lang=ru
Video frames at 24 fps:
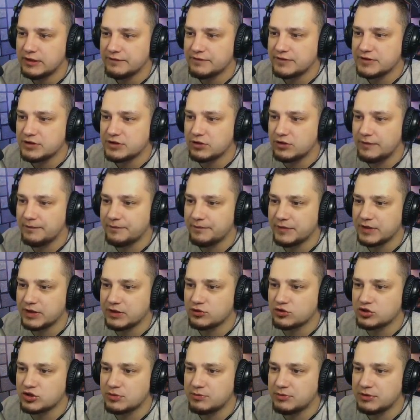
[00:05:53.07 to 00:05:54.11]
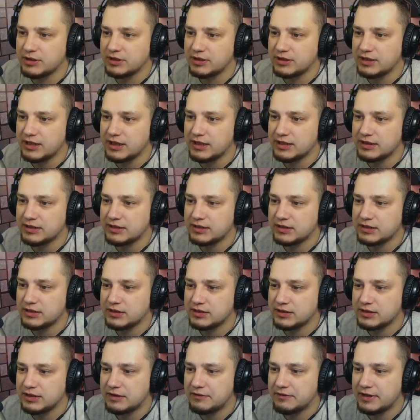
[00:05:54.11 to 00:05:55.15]
Все, это уже было на Найнт.
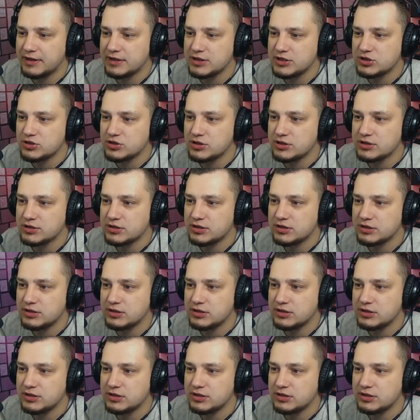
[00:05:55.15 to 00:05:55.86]
Давай еще один.